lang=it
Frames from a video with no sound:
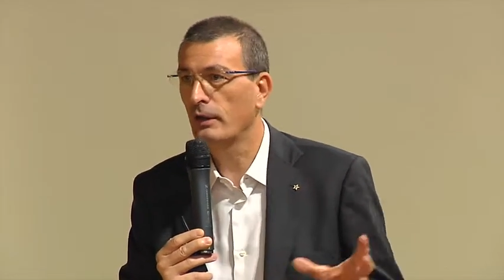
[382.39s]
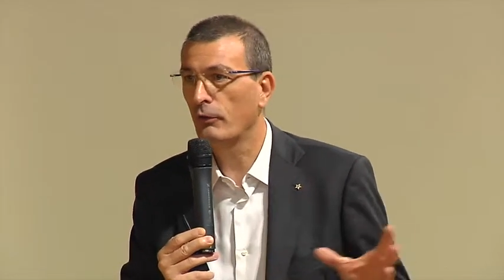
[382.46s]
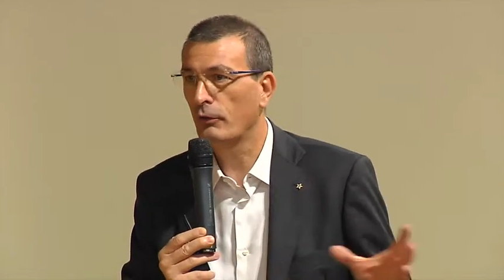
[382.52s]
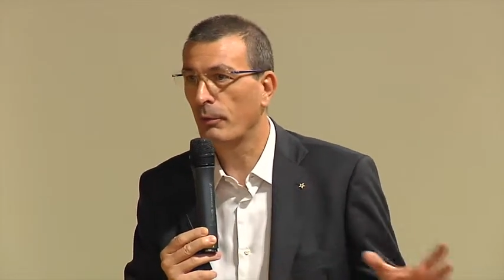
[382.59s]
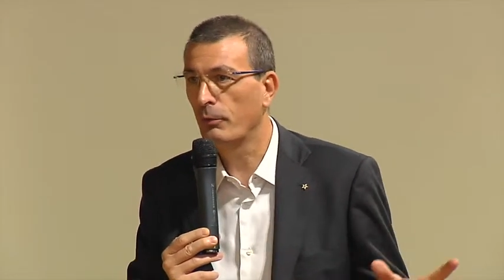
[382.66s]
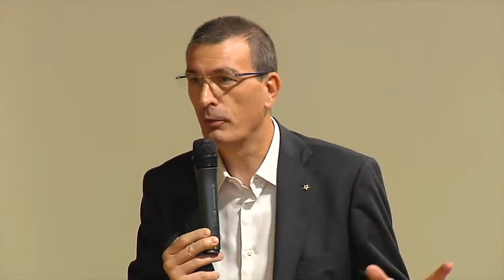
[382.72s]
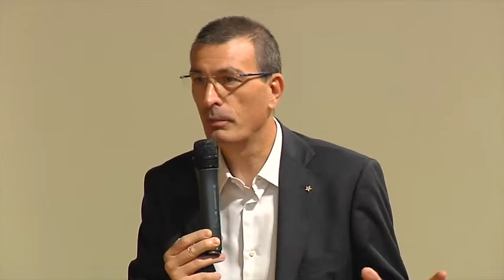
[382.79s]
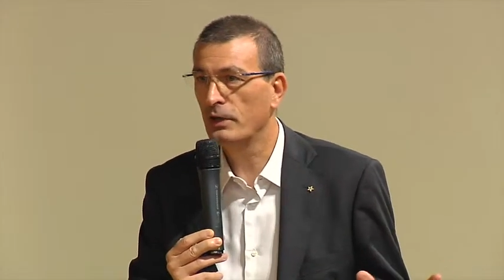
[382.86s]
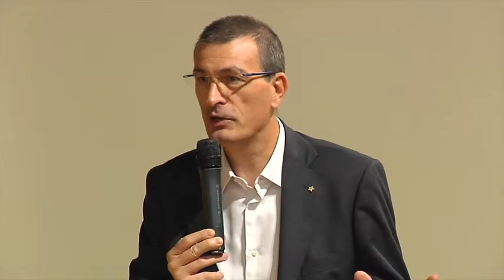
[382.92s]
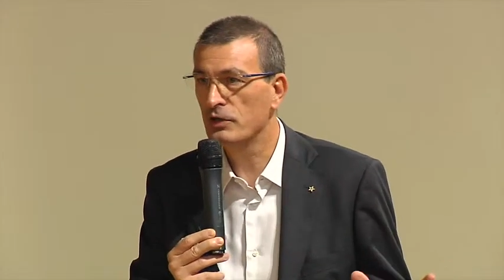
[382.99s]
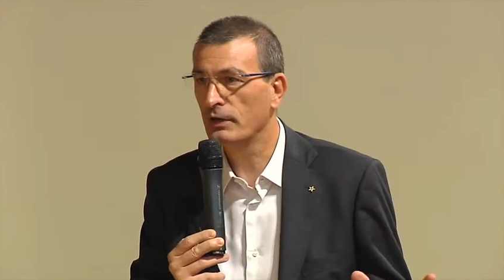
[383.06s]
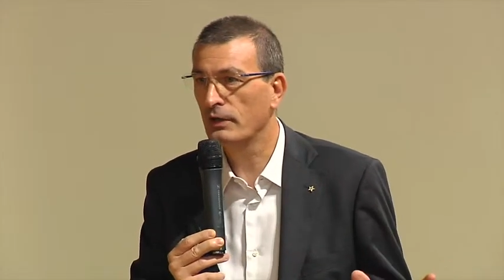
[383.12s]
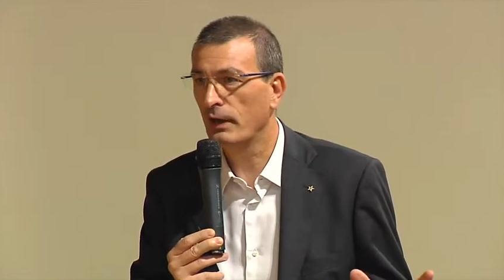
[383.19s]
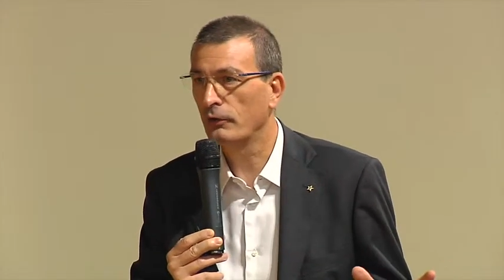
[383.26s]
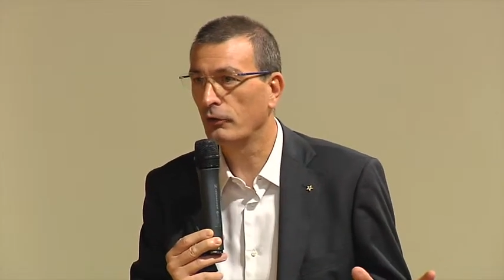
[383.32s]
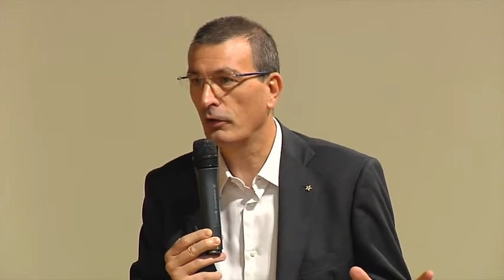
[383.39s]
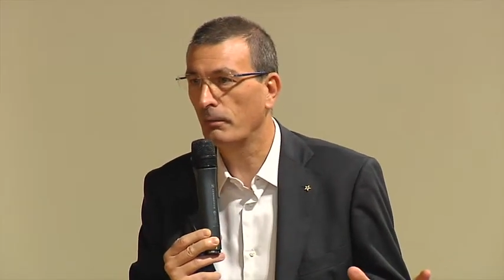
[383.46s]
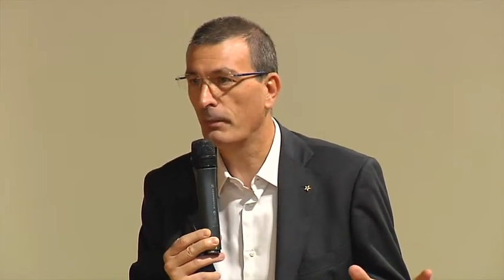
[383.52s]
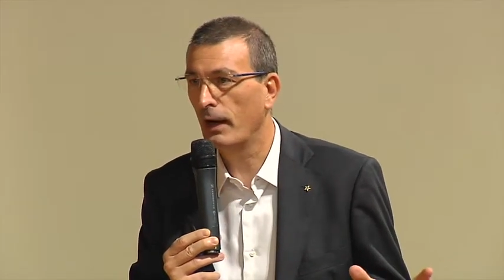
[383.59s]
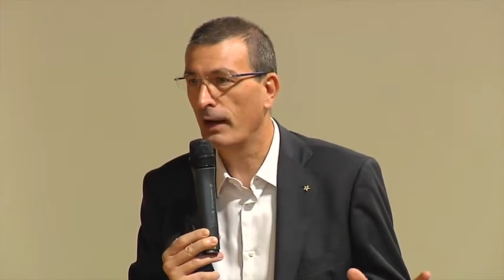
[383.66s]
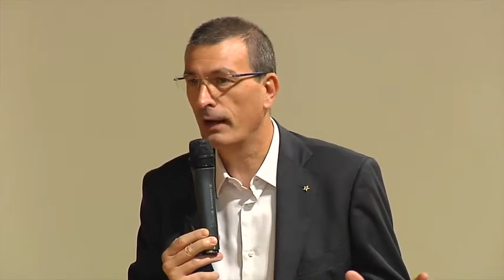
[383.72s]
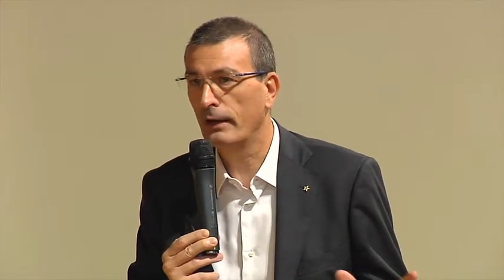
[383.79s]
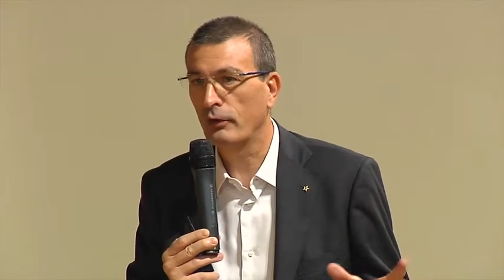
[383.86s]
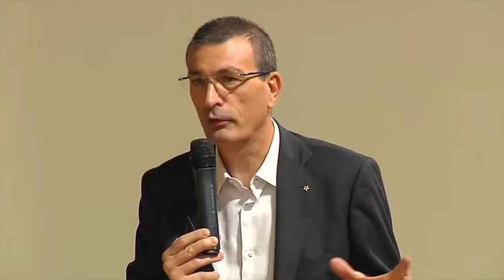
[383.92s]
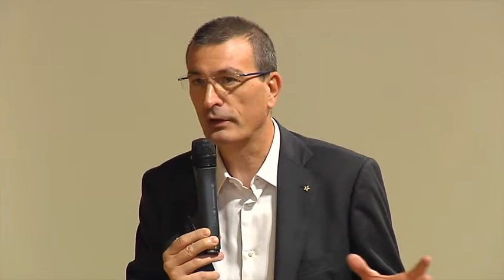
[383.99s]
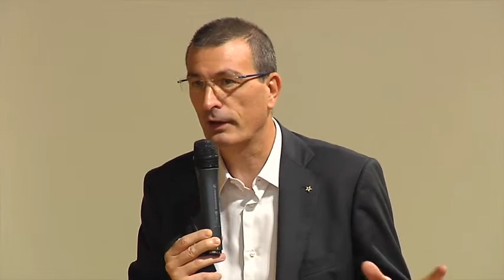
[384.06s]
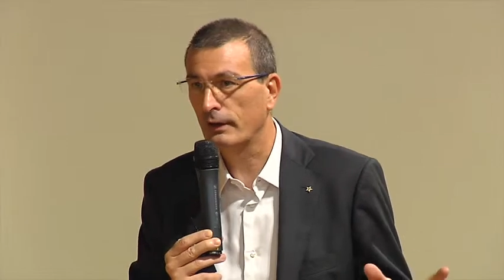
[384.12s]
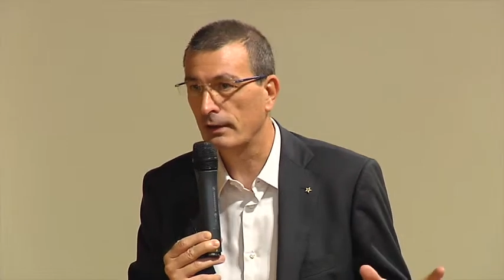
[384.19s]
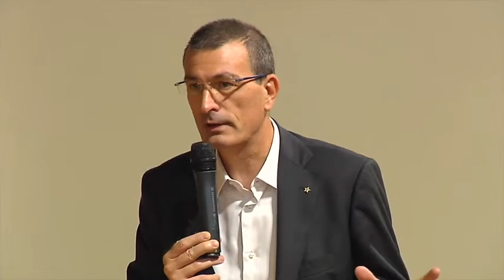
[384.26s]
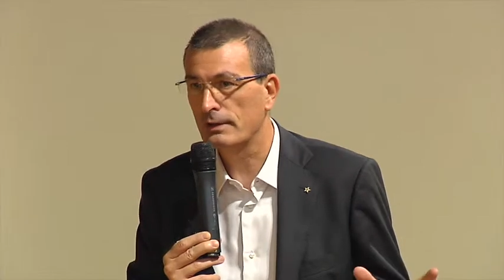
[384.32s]
da una pubblicità normale o
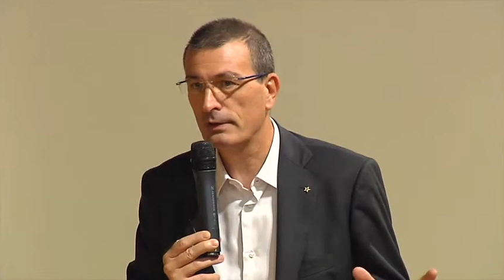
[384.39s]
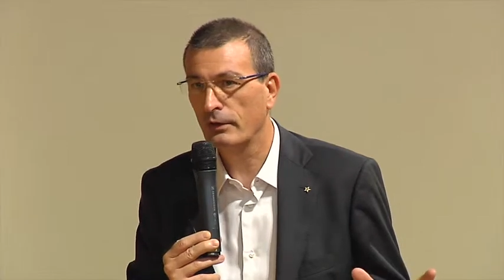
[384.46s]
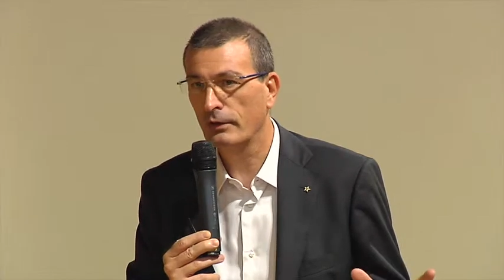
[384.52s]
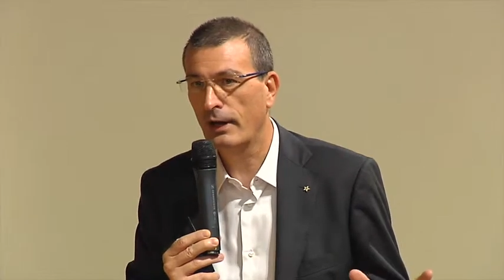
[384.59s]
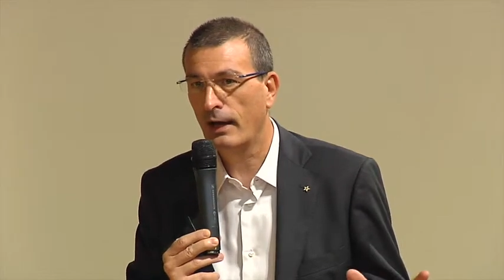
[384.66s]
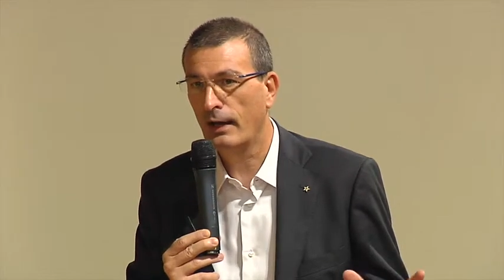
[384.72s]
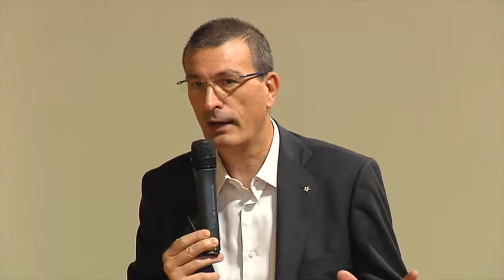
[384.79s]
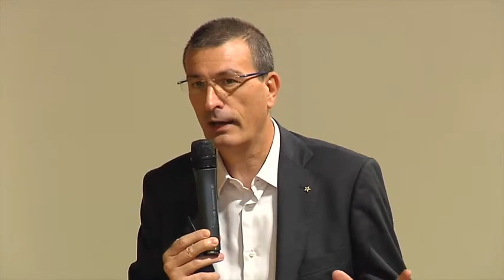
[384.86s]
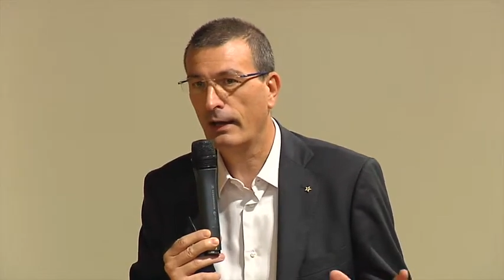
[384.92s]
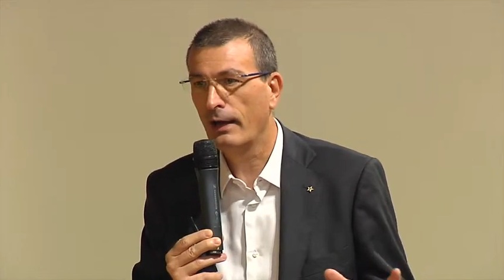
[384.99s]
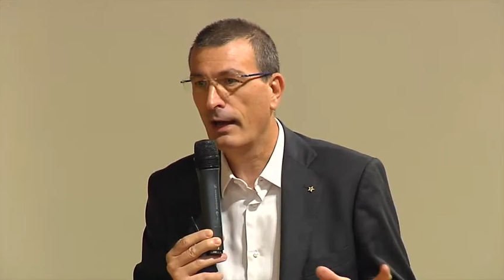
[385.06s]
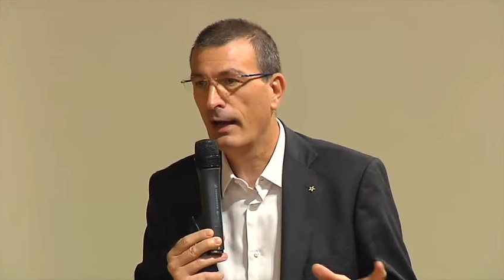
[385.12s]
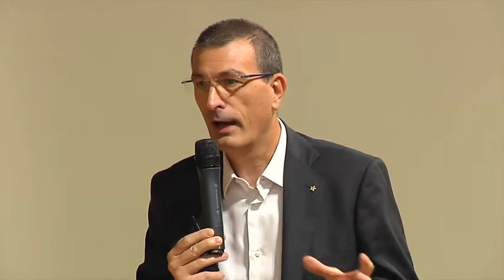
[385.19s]
tradizionale